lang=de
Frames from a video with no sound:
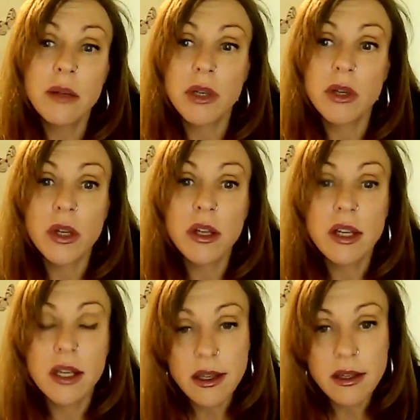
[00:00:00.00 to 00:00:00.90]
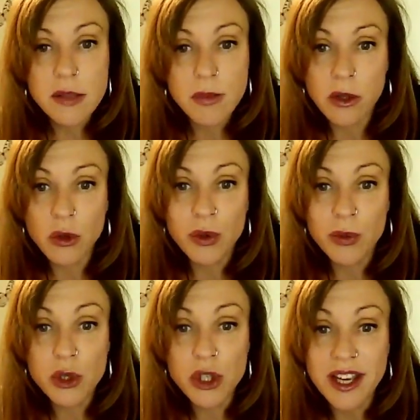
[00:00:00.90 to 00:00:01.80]
bedeutet nicht, dass man darüber
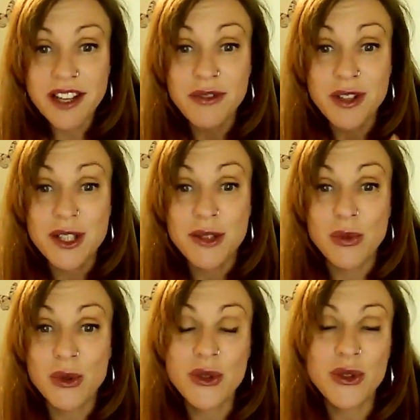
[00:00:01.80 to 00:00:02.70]
Bescheid wissen muss.